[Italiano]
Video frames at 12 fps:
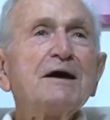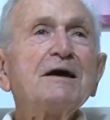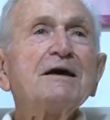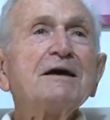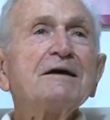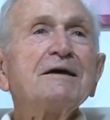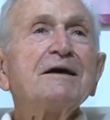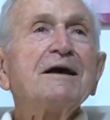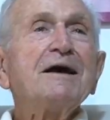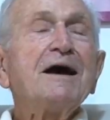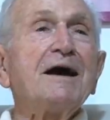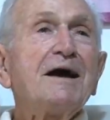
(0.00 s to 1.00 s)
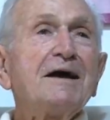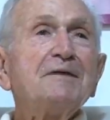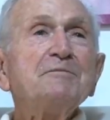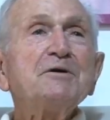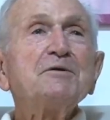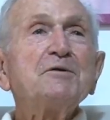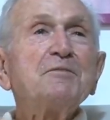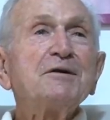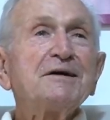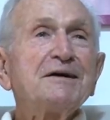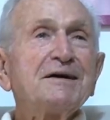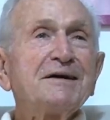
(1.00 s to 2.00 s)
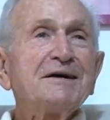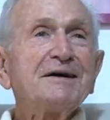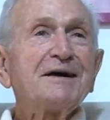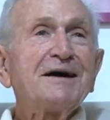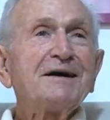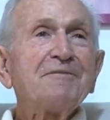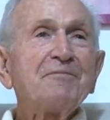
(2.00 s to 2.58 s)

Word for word: e, e il mio eh,